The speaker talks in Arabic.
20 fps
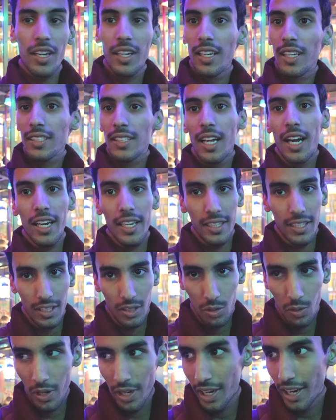يصلح حق
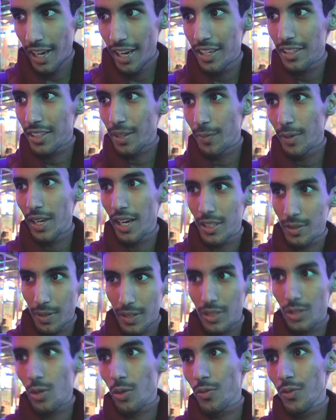التصوير حيل طبعا لازم
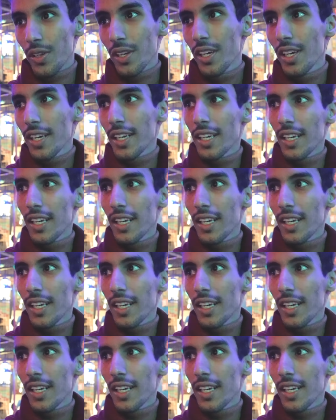اصور فيه